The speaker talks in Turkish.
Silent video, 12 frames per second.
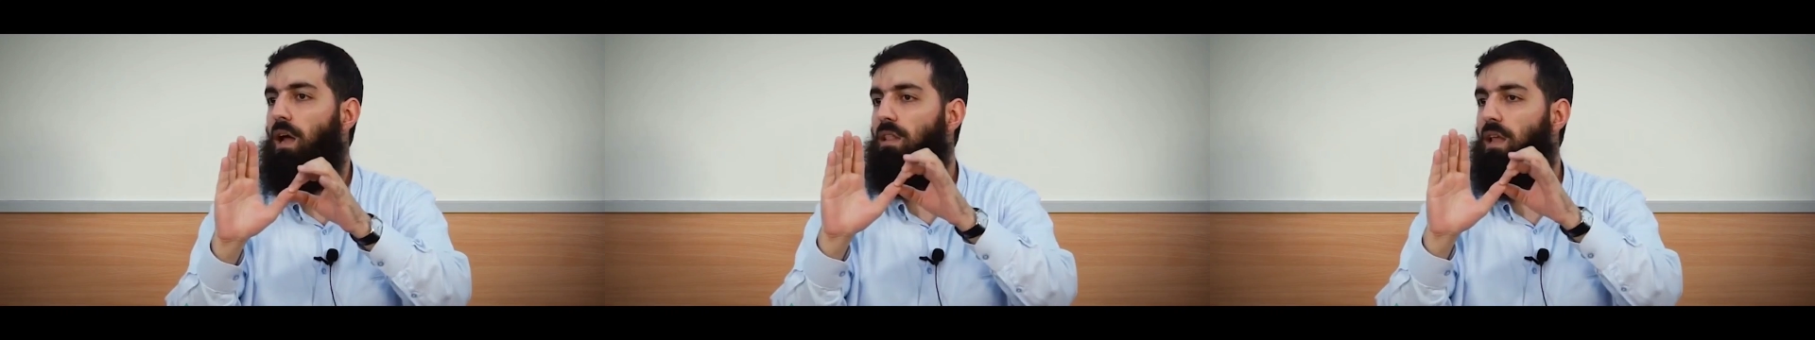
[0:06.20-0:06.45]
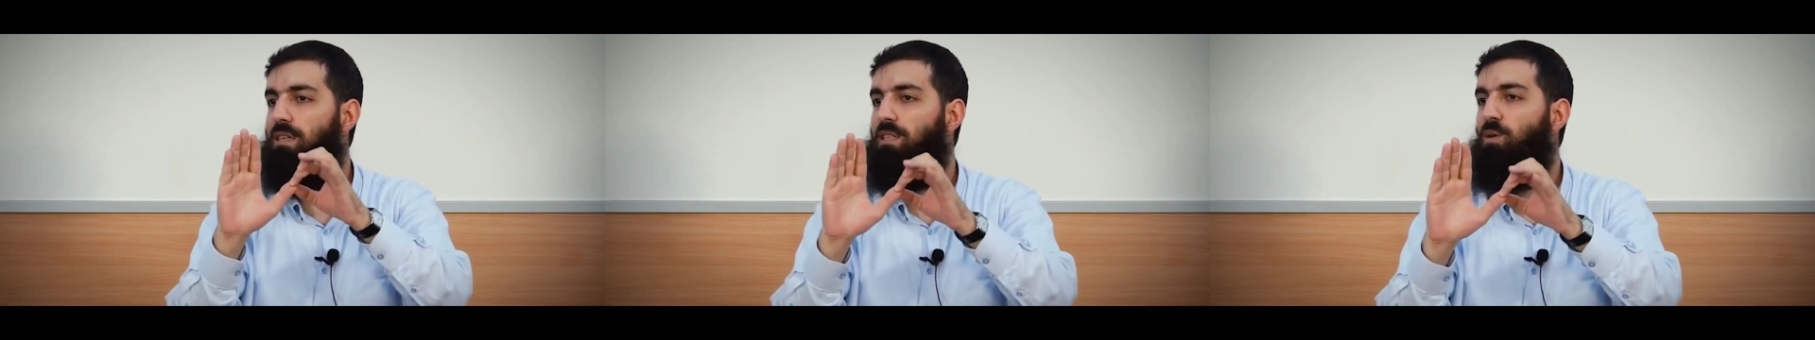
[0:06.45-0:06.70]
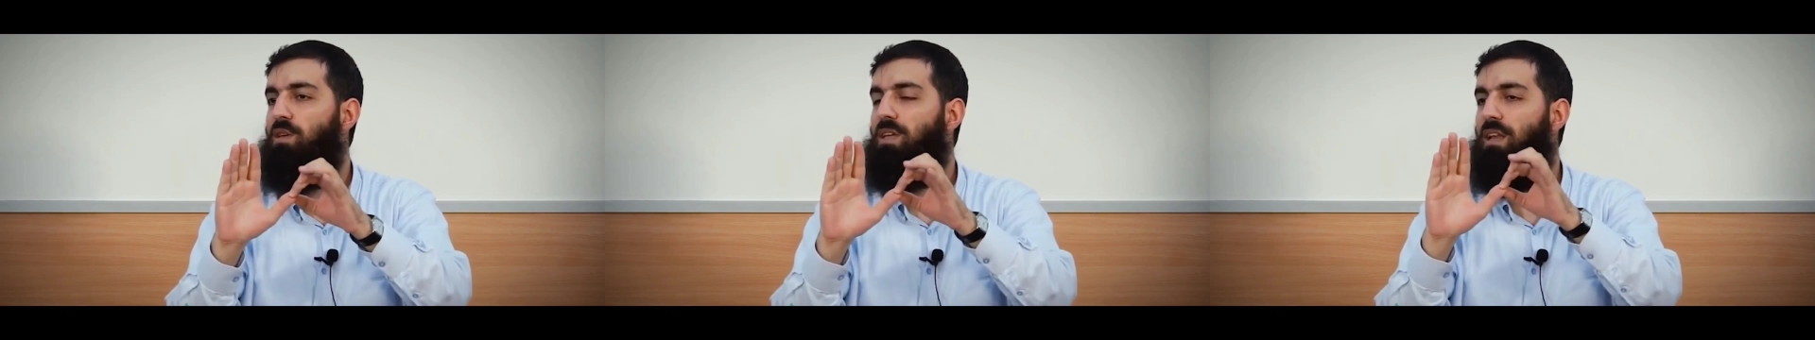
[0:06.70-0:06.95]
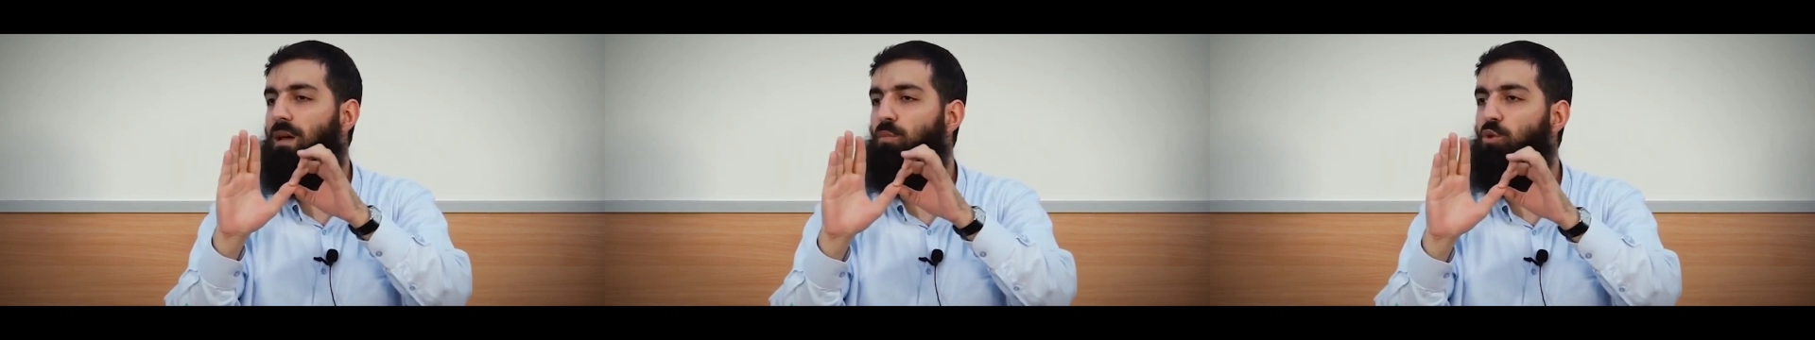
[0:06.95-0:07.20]
Allah azze ve
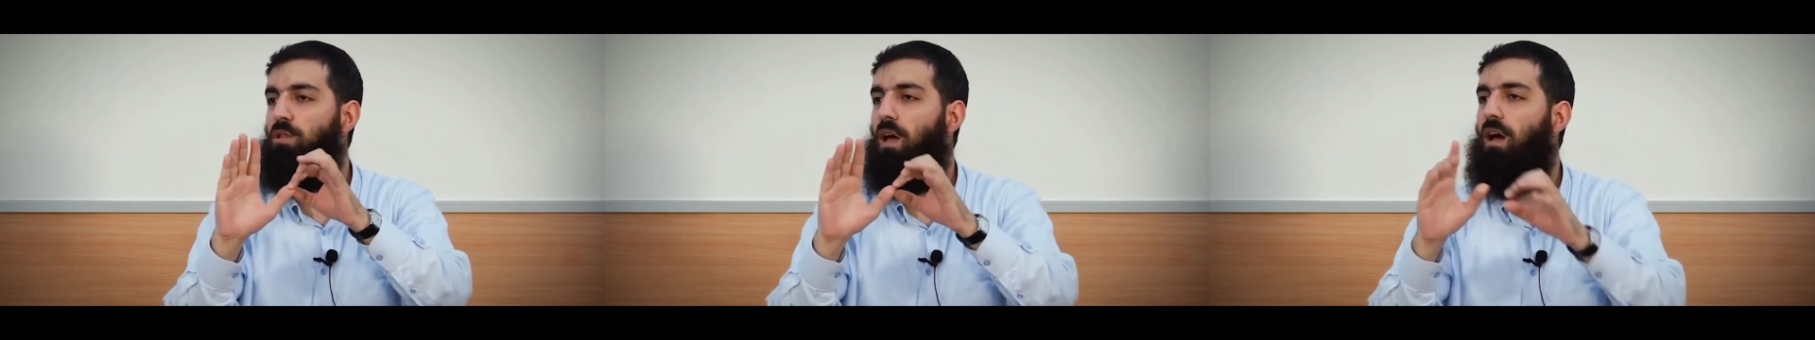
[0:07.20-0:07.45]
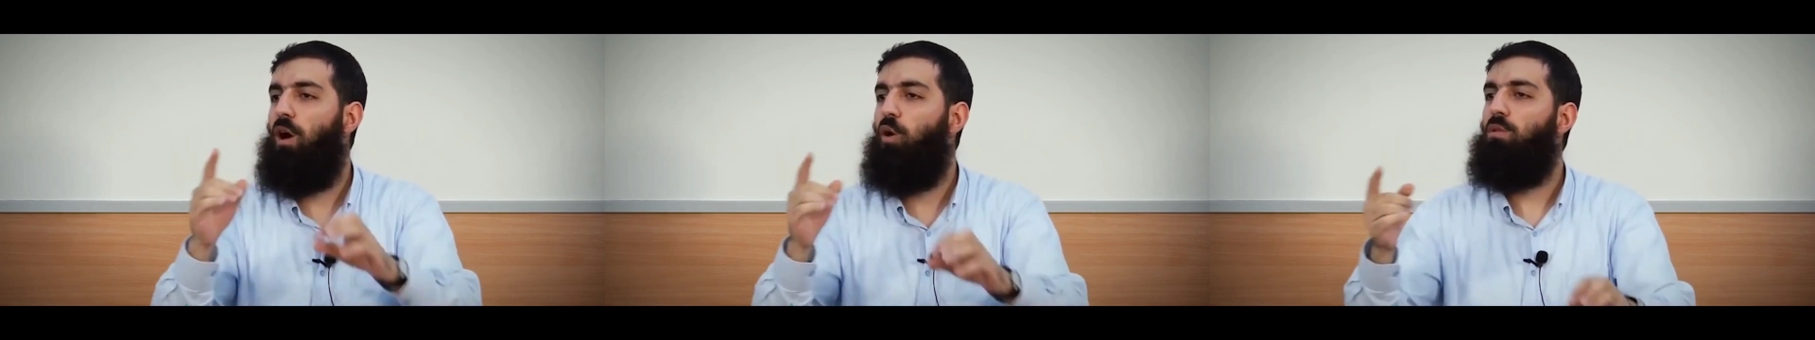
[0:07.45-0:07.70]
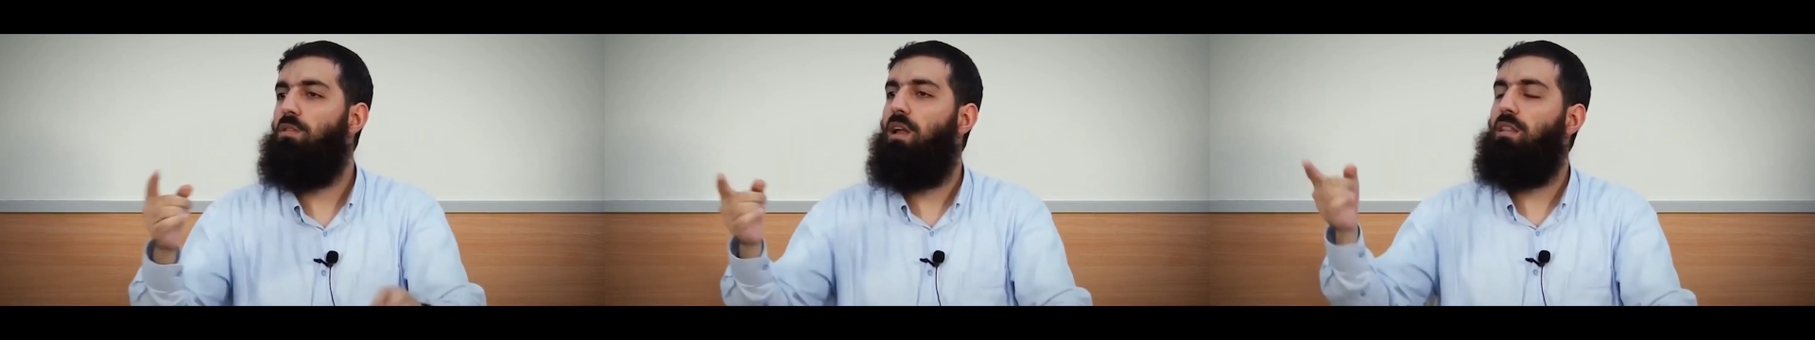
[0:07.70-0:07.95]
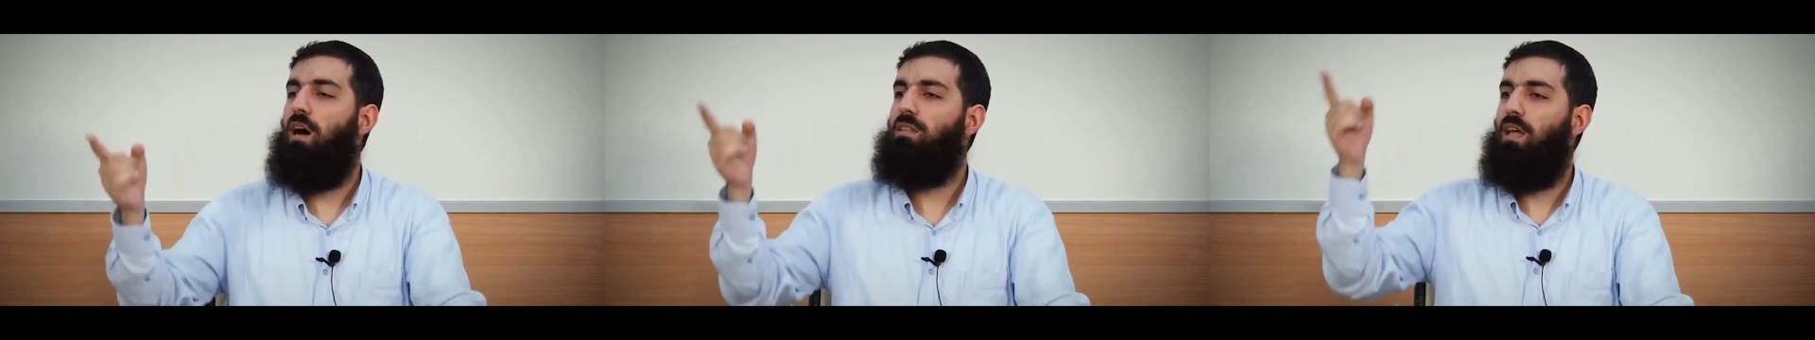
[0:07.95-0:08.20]
celle mutlaka
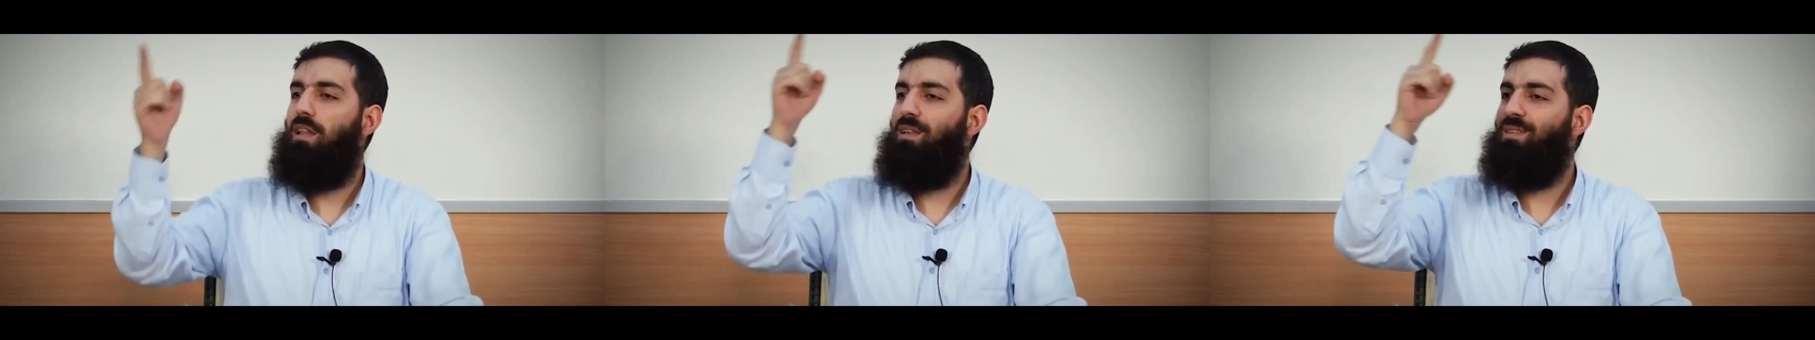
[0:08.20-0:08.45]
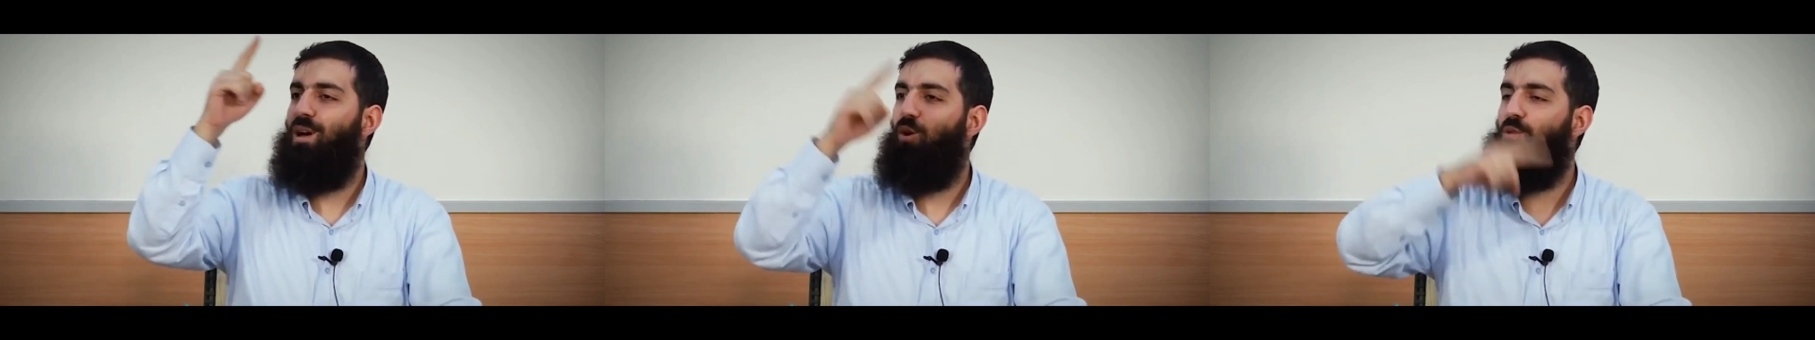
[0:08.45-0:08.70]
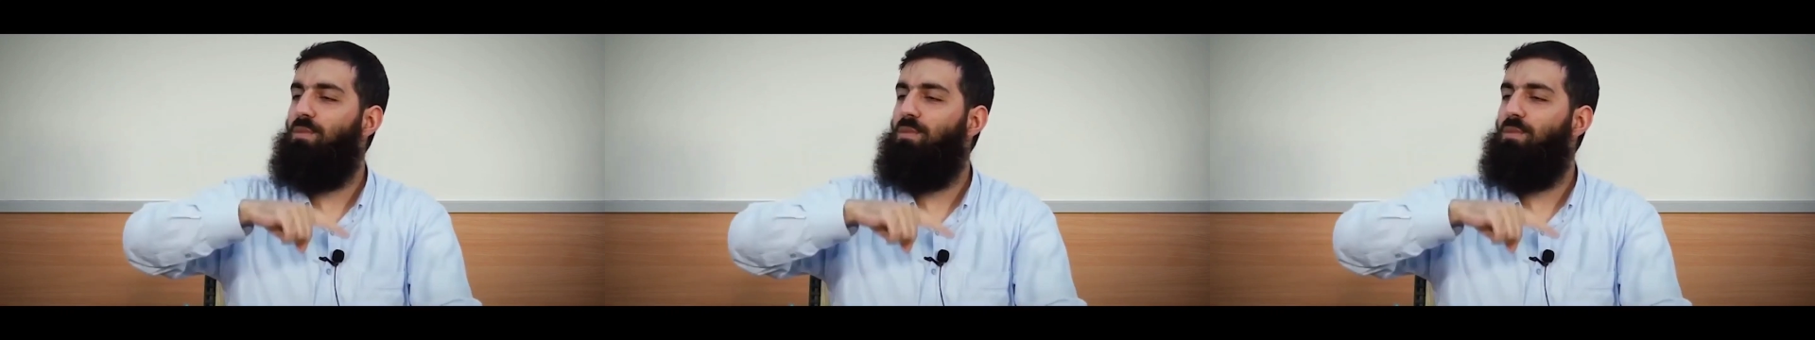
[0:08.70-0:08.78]
onların atalarında